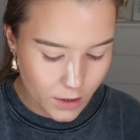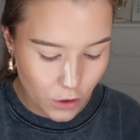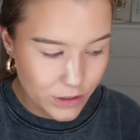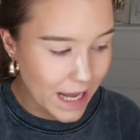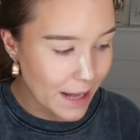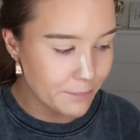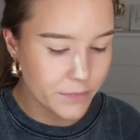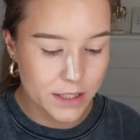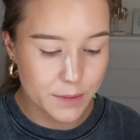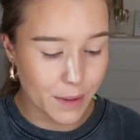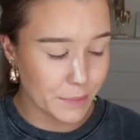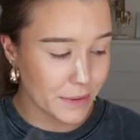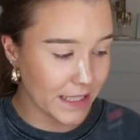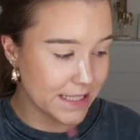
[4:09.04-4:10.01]
Und ja, ich
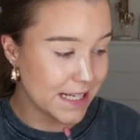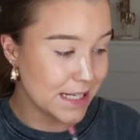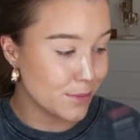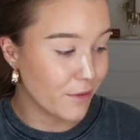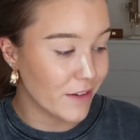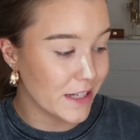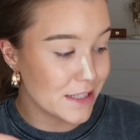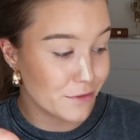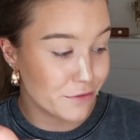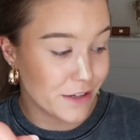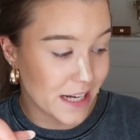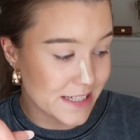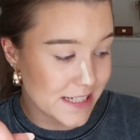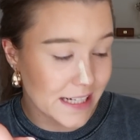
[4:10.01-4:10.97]
mache mich jetzt erstmal weiter
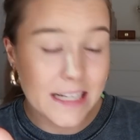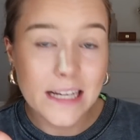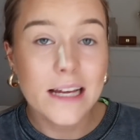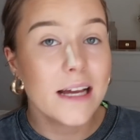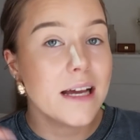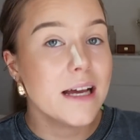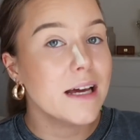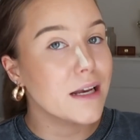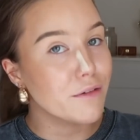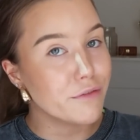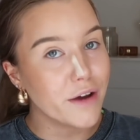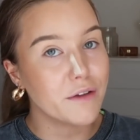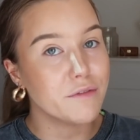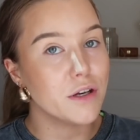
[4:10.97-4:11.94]
fertig.
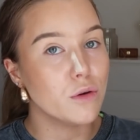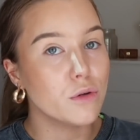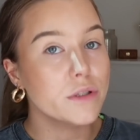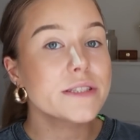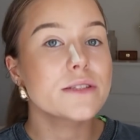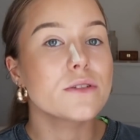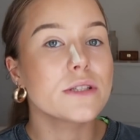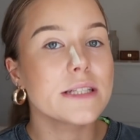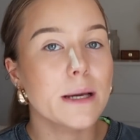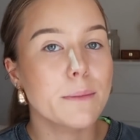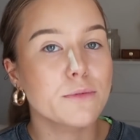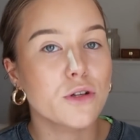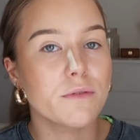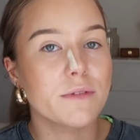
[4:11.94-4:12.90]
Dann fahren wir los und ich
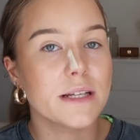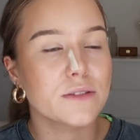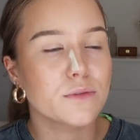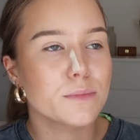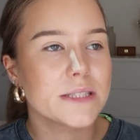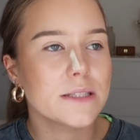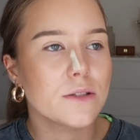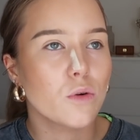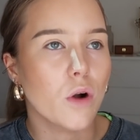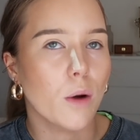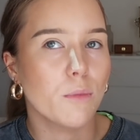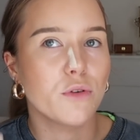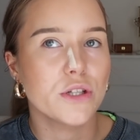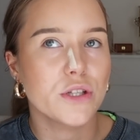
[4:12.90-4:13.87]
habe schon wieder so ein bisschen
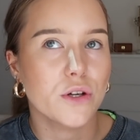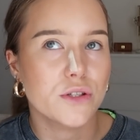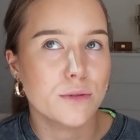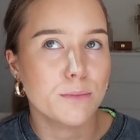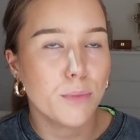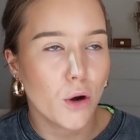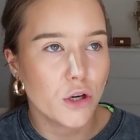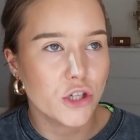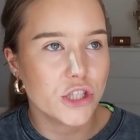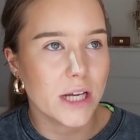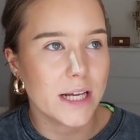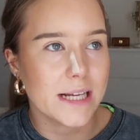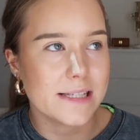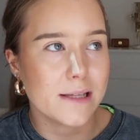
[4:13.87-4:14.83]
Hunger, obwohl ich heute ein Porridge
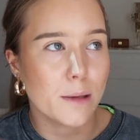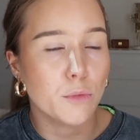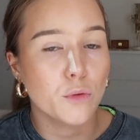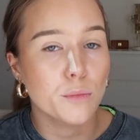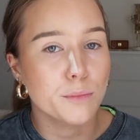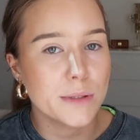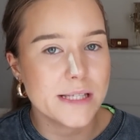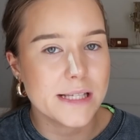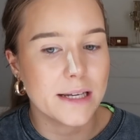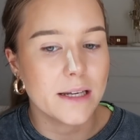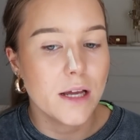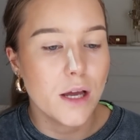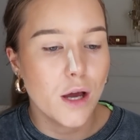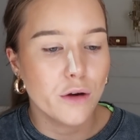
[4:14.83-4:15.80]
gegessen habe und ein
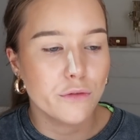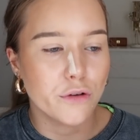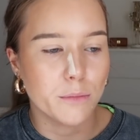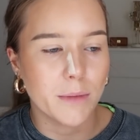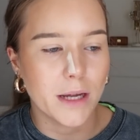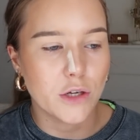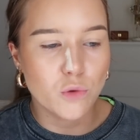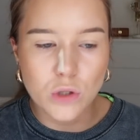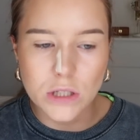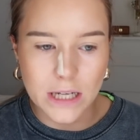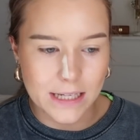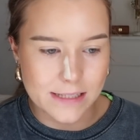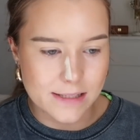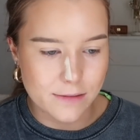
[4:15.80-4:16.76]
bisschen von meinen
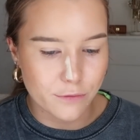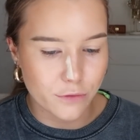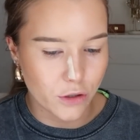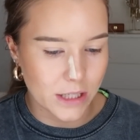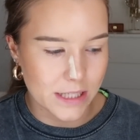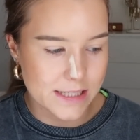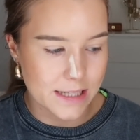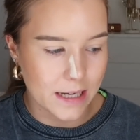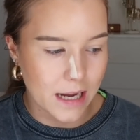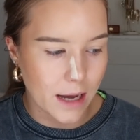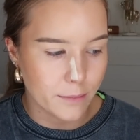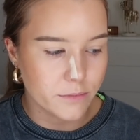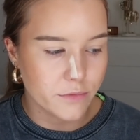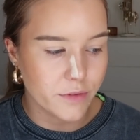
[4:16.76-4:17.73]
Nudelnresten von gestern
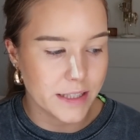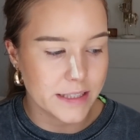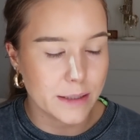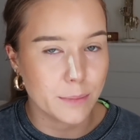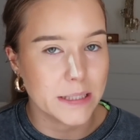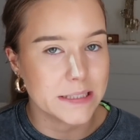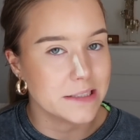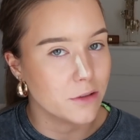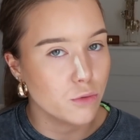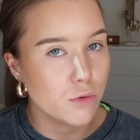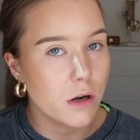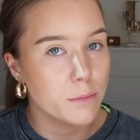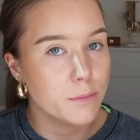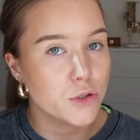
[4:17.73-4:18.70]
Abend, weil ich habe gestern
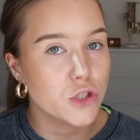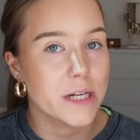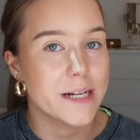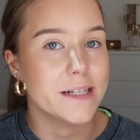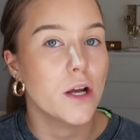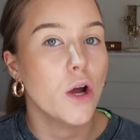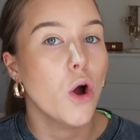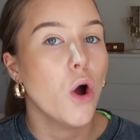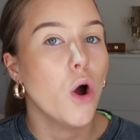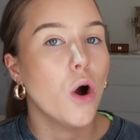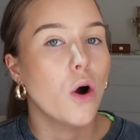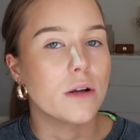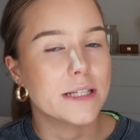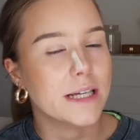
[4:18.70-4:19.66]
Nudeln bestellt
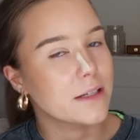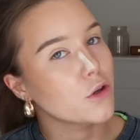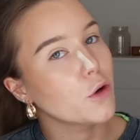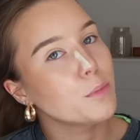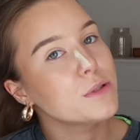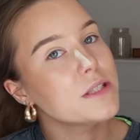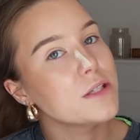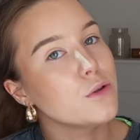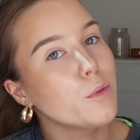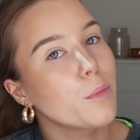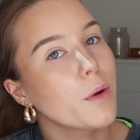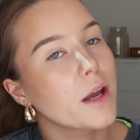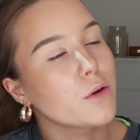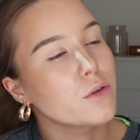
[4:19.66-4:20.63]
und ich habe noch ein bisschen
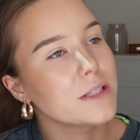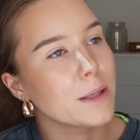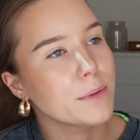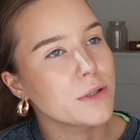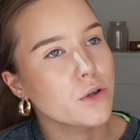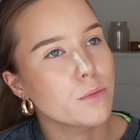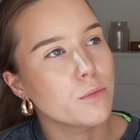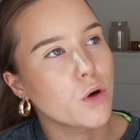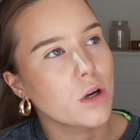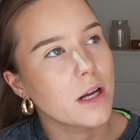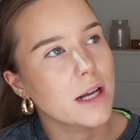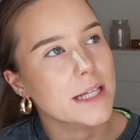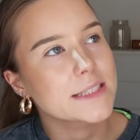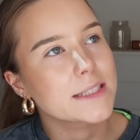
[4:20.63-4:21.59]
übrig und die habe ich heute Morgen
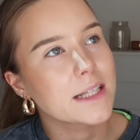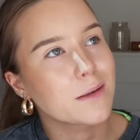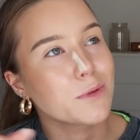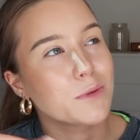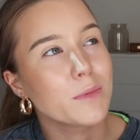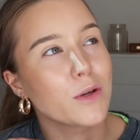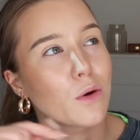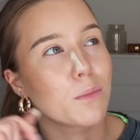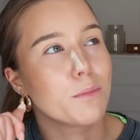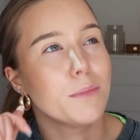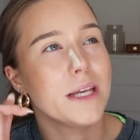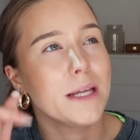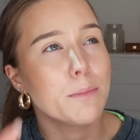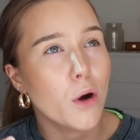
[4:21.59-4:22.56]
gegessen. Dann habe ich mir noch ein
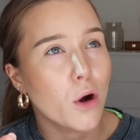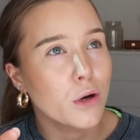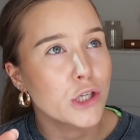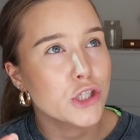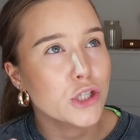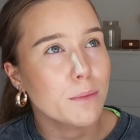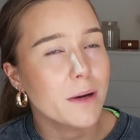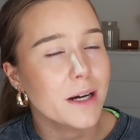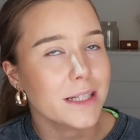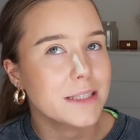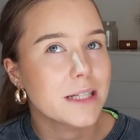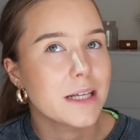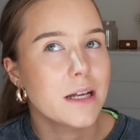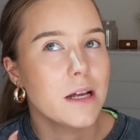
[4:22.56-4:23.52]
Mini-Porridge
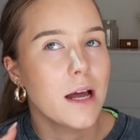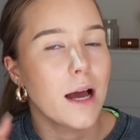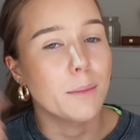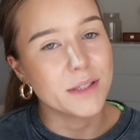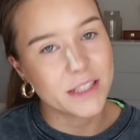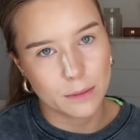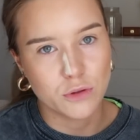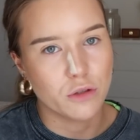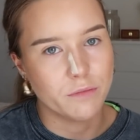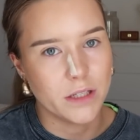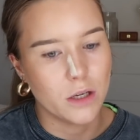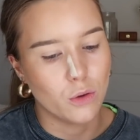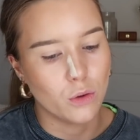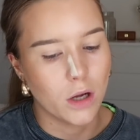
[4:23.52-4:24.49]
gemacht, aber ich habe schon
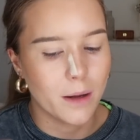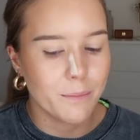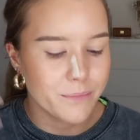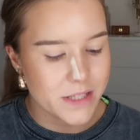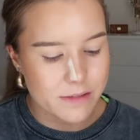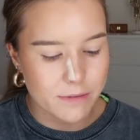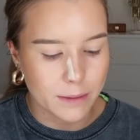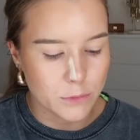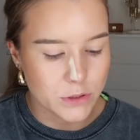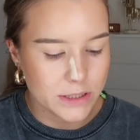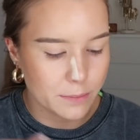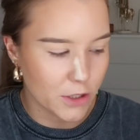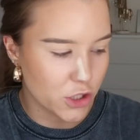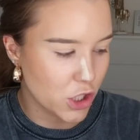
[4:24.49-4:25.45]
wieder Hunger. Deswegen
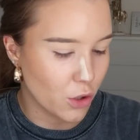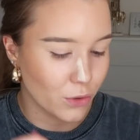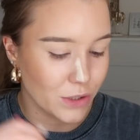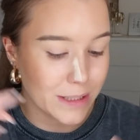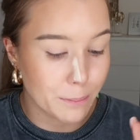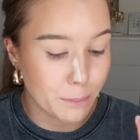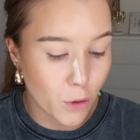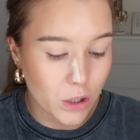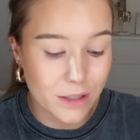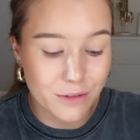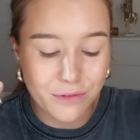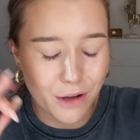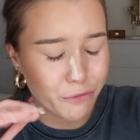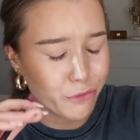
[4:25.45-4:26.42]
muss ich mal schauen. Ich habe Bock,
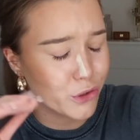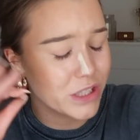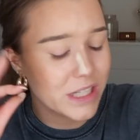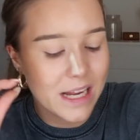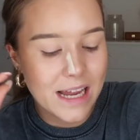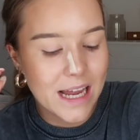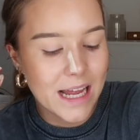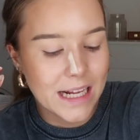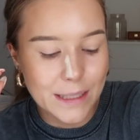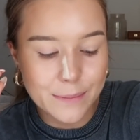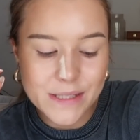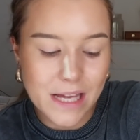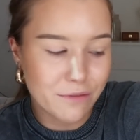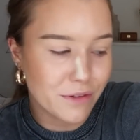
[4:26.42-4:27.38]
in Frankfurt
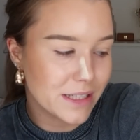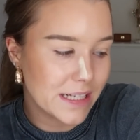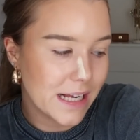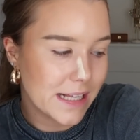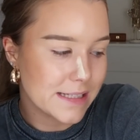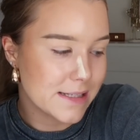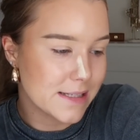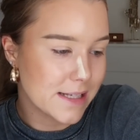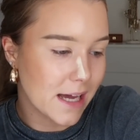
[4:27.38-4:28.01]
gibt es einfach die geilsten